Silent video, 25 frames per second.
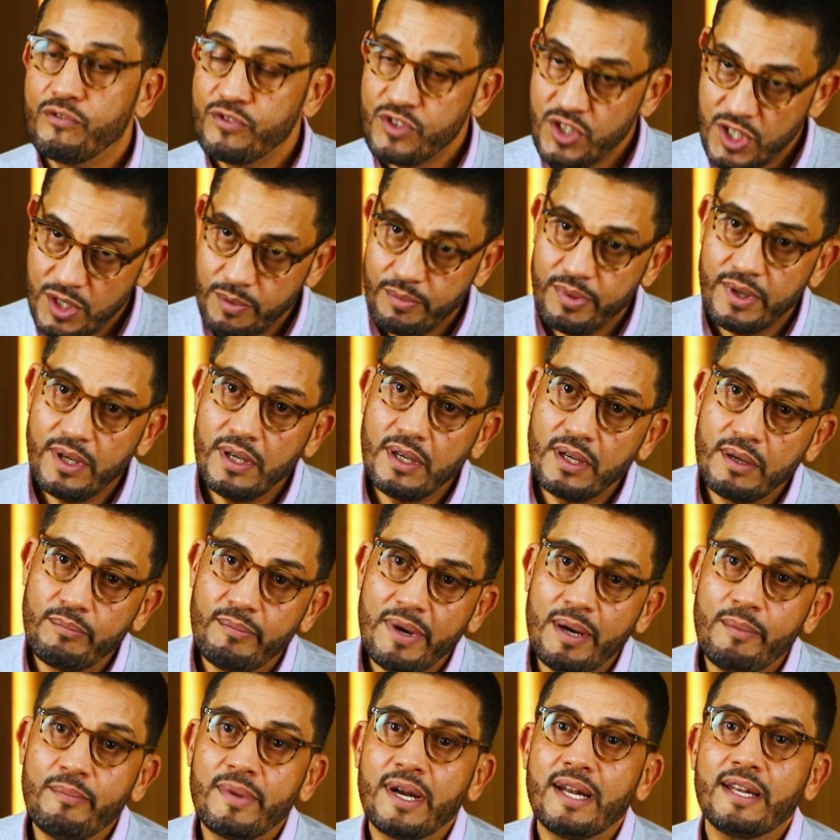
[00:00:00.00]
في جيبي
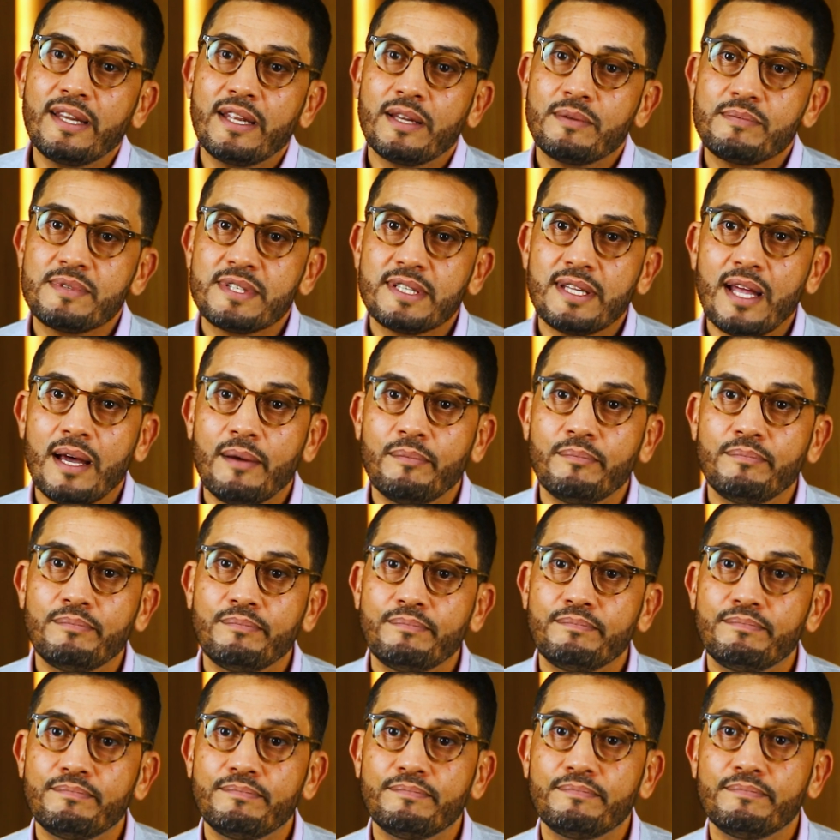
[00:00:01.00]
كما عمره ليال البزطام
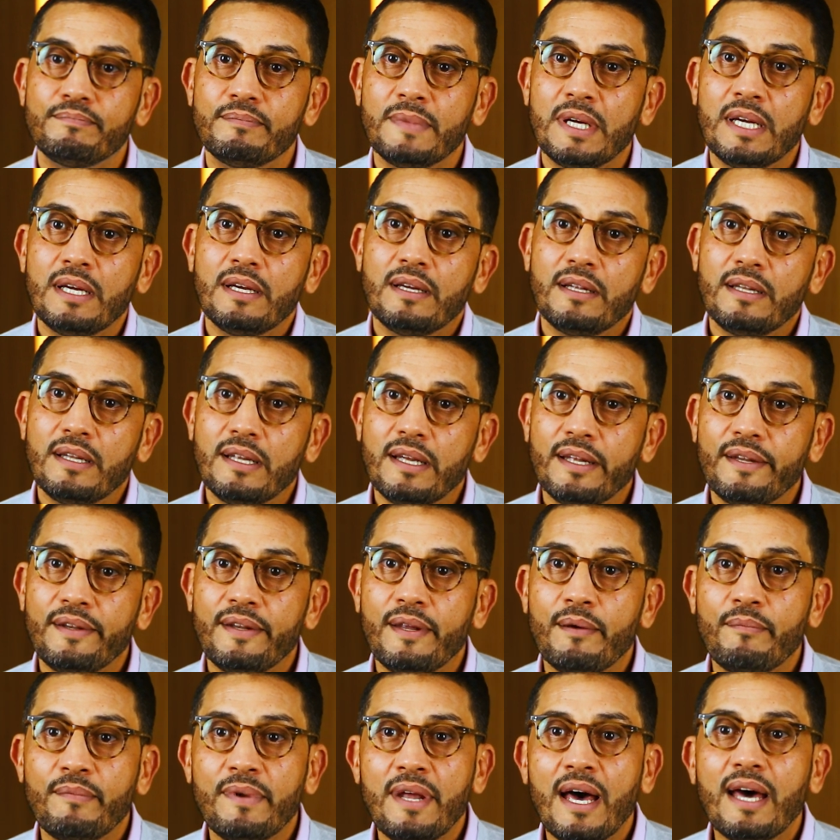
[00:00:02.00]

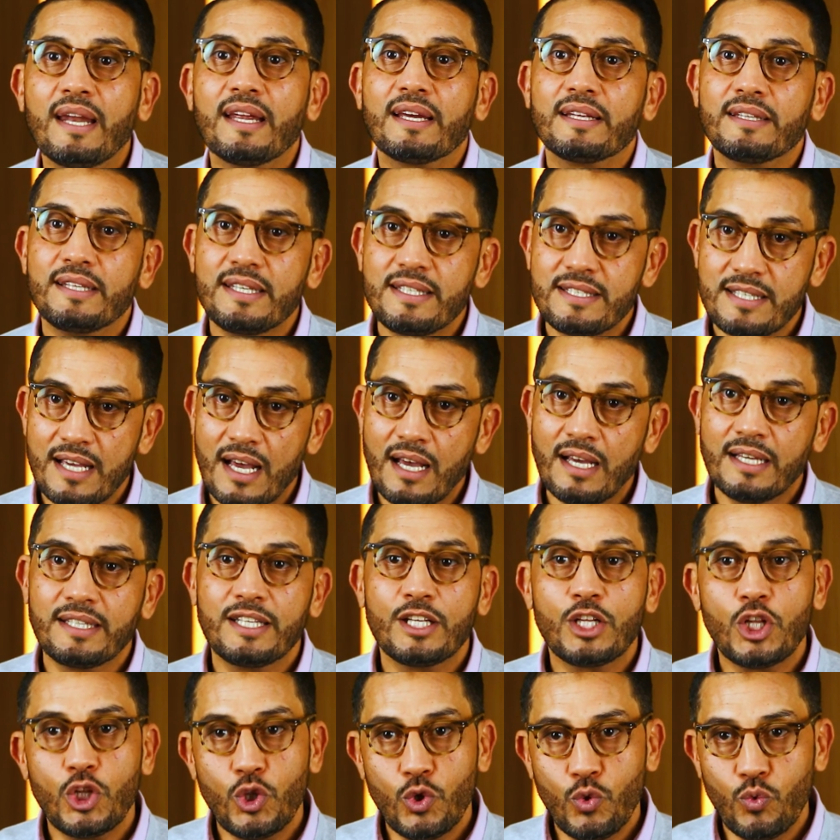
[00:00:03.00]
لان من نهار خديتها
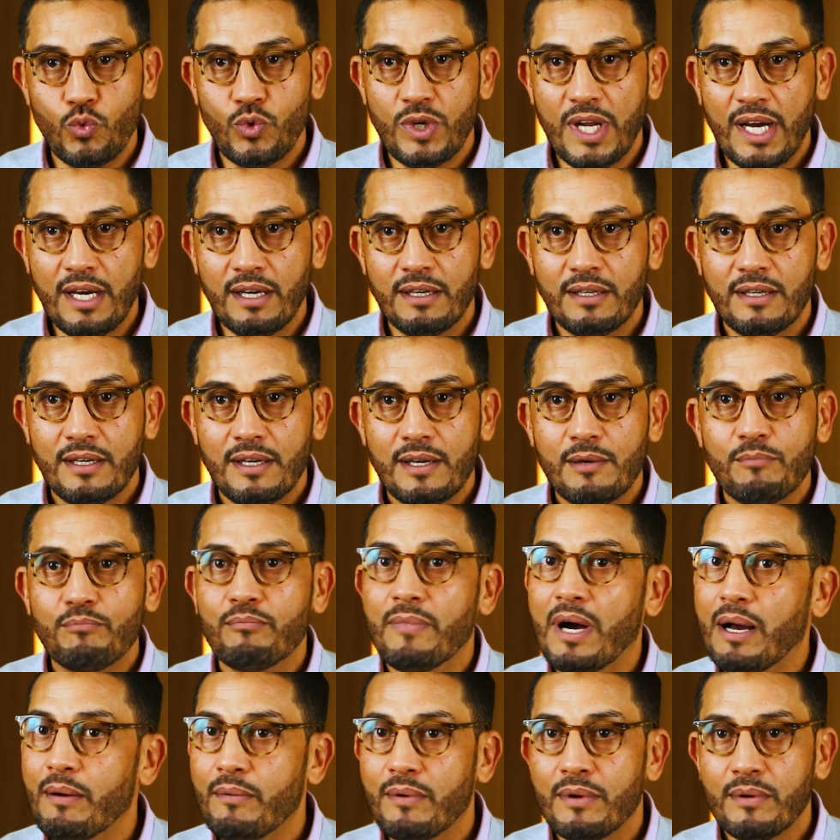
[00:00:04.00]
خديت الاولى
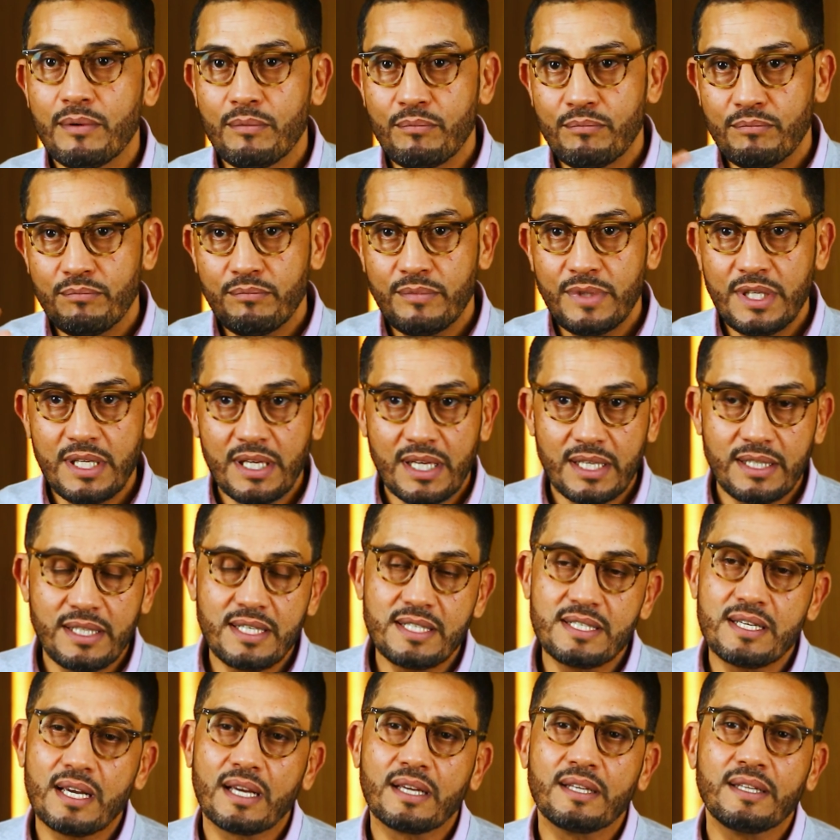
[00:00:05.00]
مع ملي
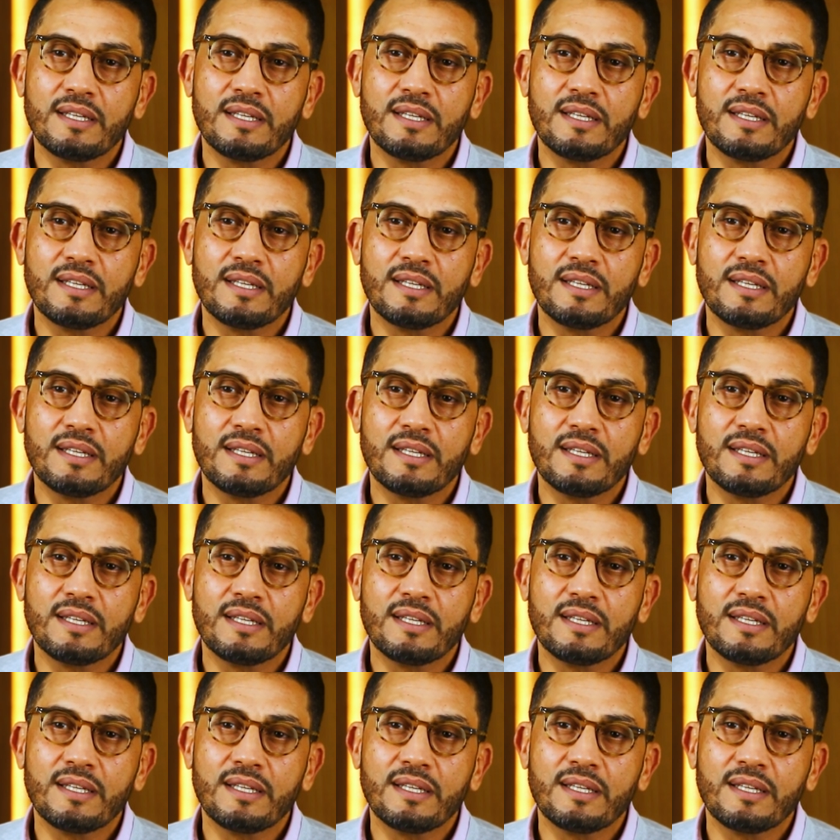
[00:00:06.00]
خديتها